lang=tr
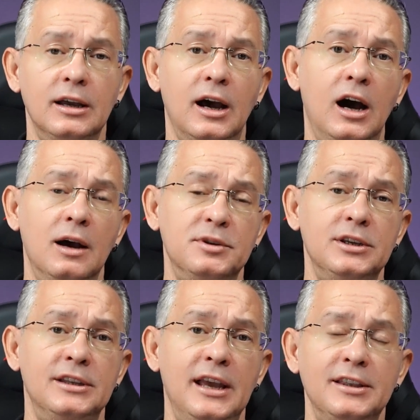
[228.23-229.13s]

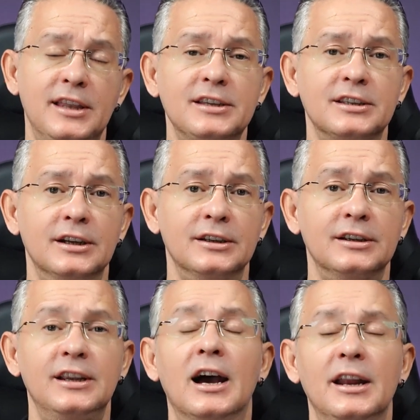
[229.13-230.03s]
abisi Dane Tesla'nın
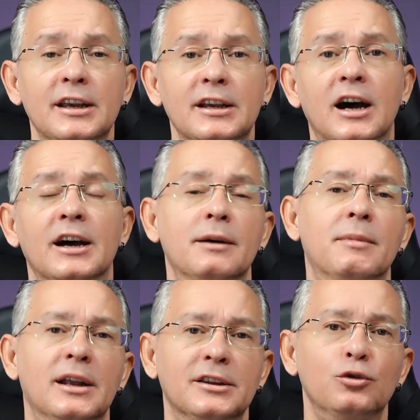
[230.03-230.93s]
yani
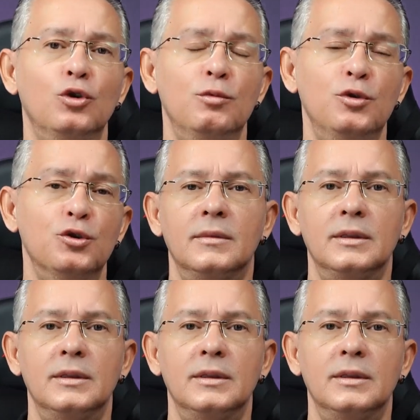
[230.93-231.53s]
kahramanının ölümüydü.